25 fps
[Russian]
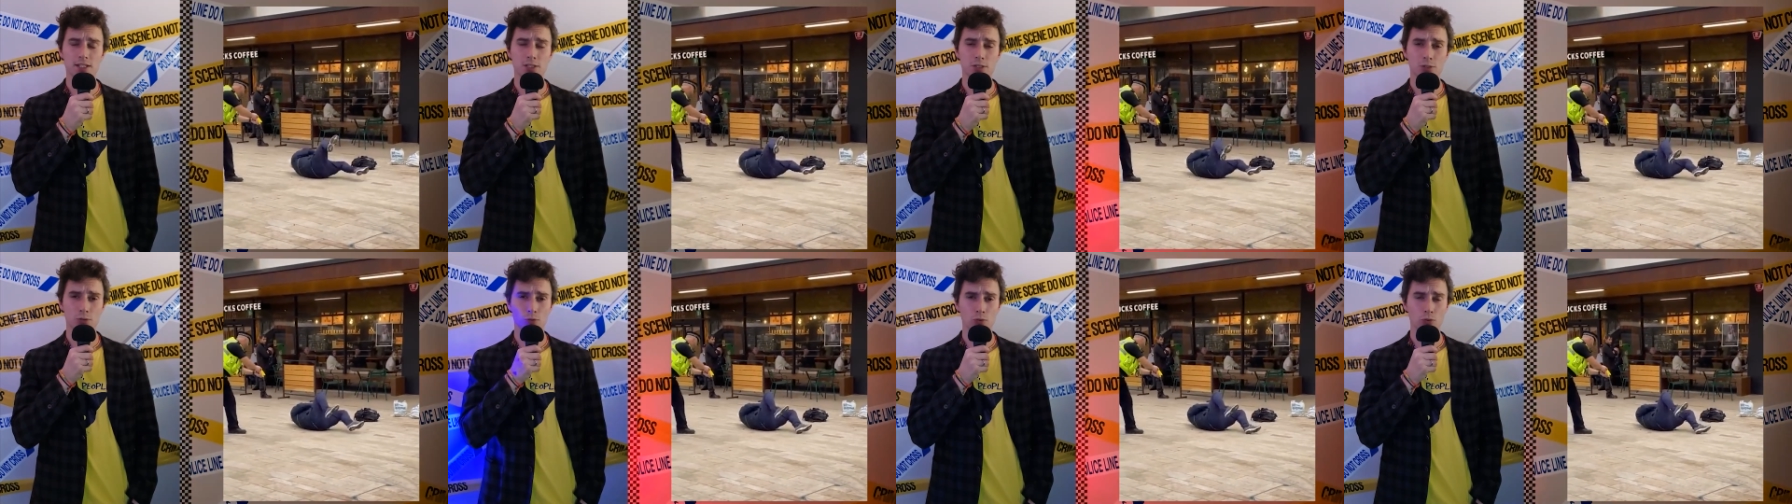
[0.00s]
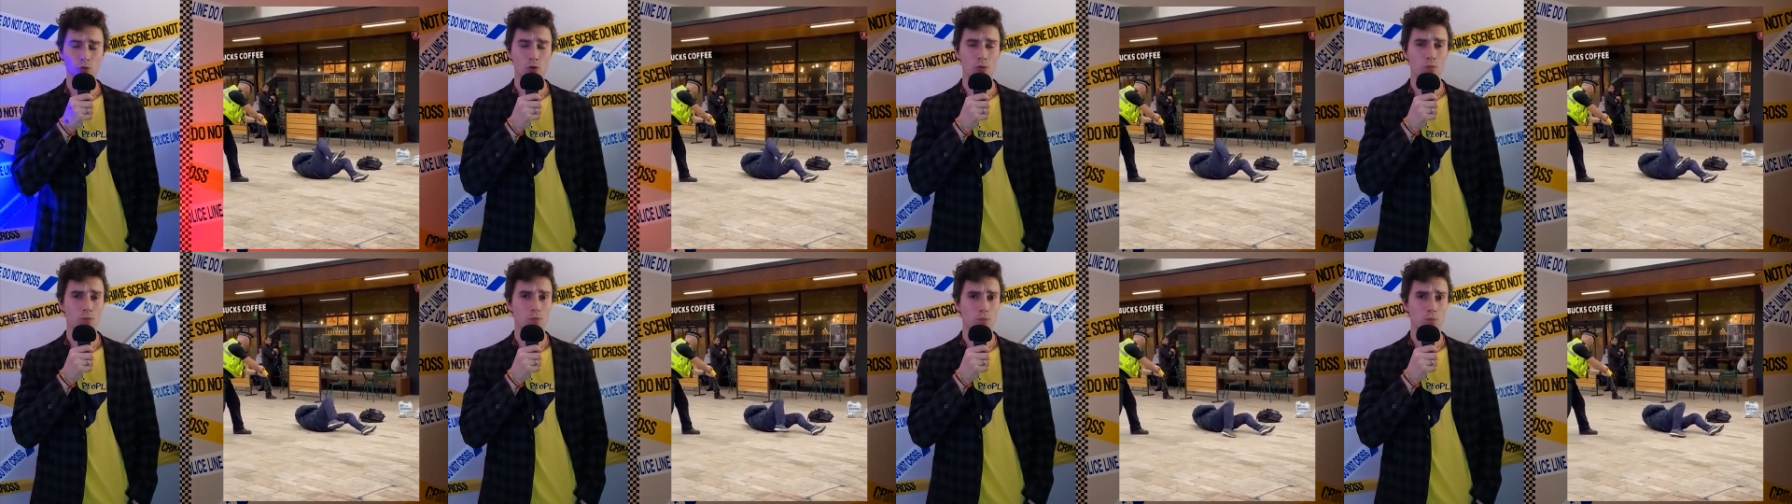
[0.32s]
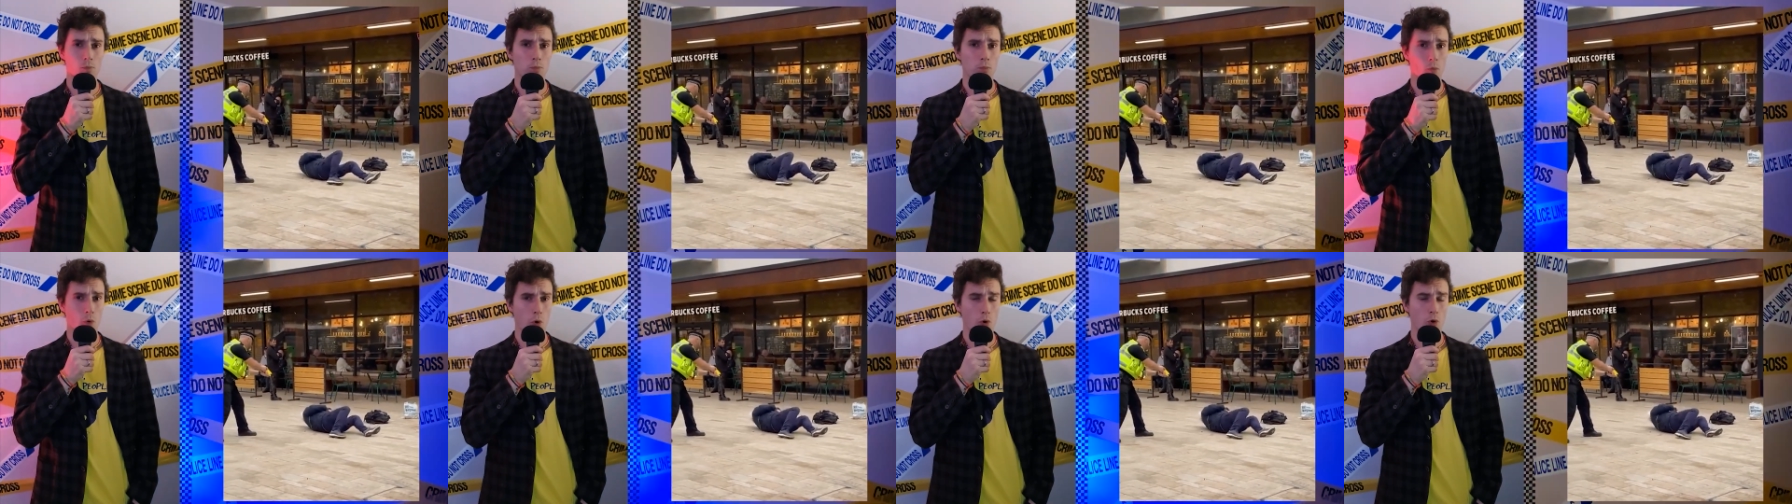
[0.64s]
с трудом
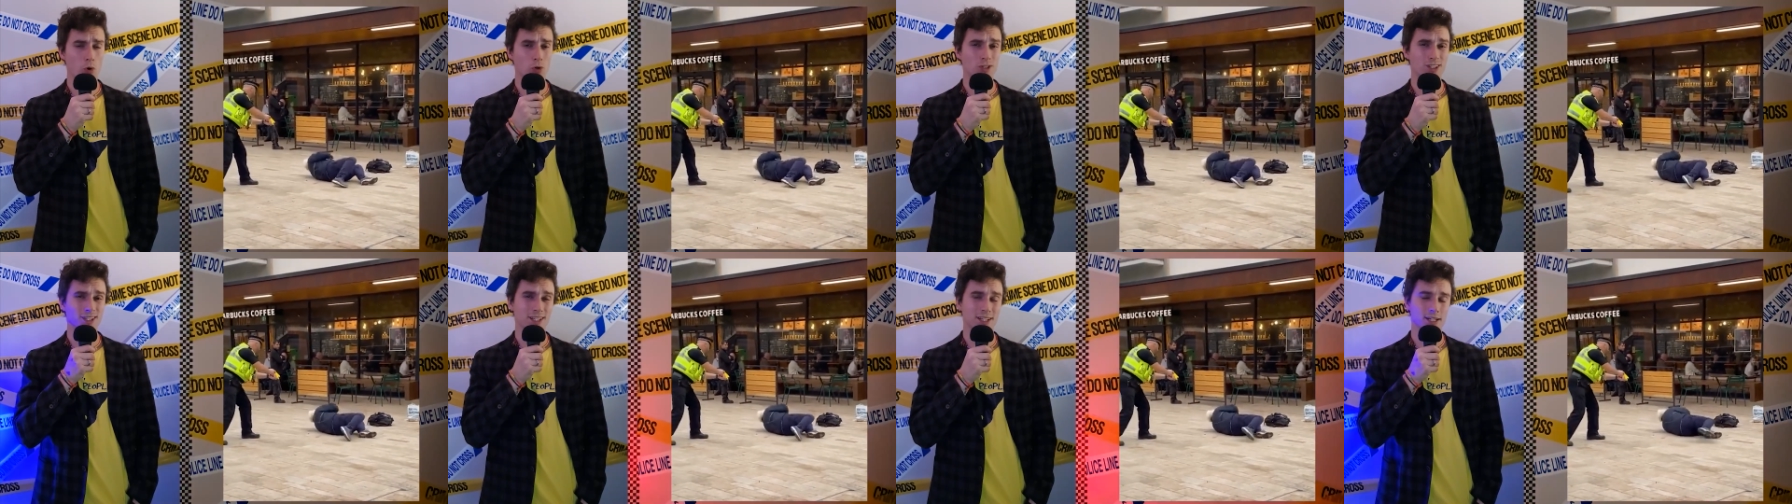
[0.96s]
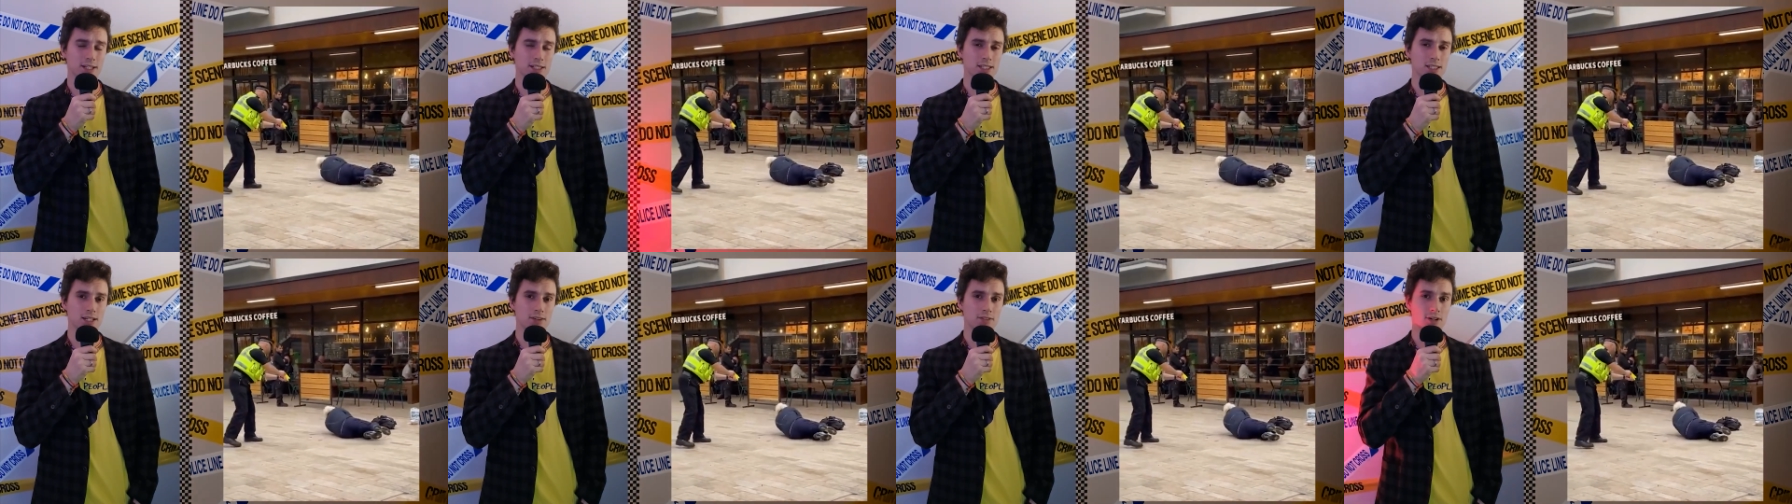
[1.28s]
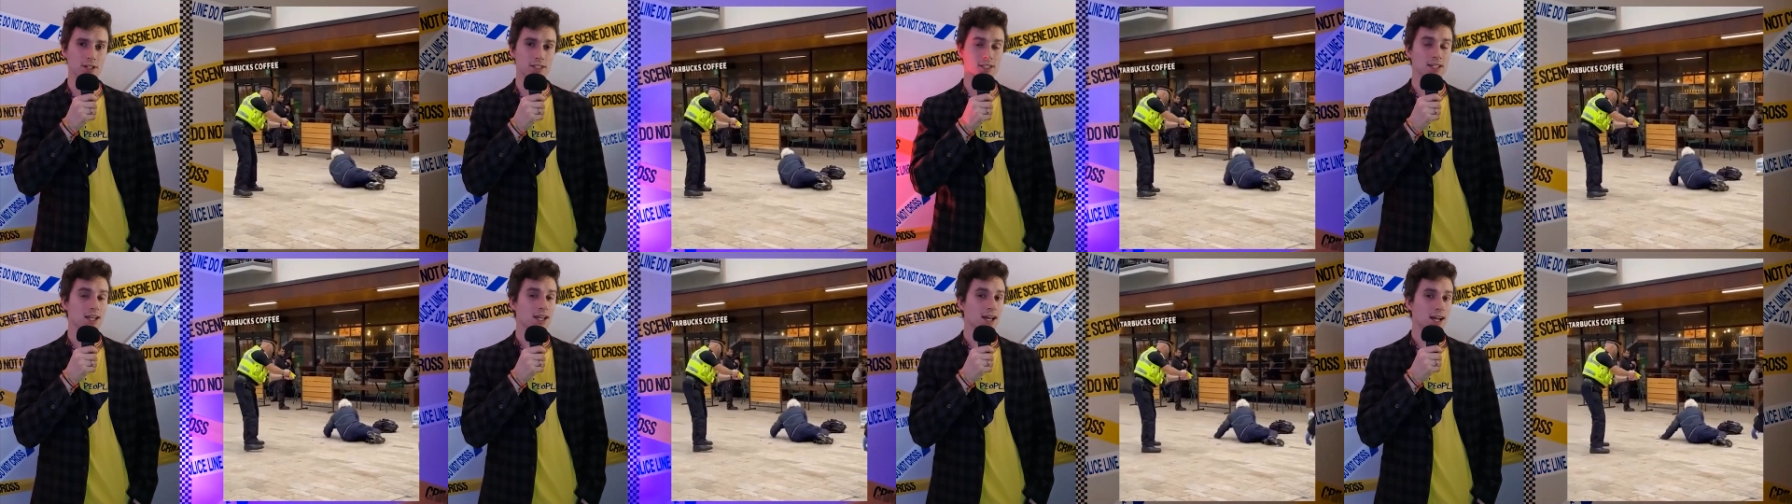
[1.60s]
могут
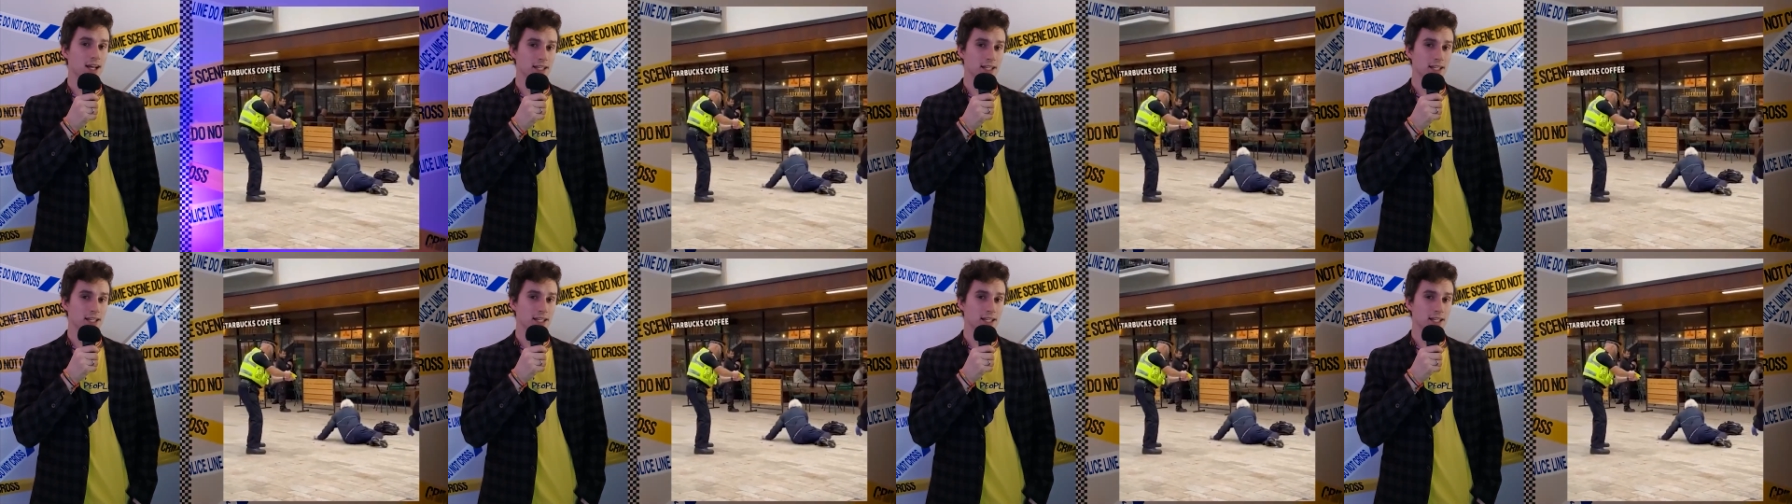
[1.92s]
арестовать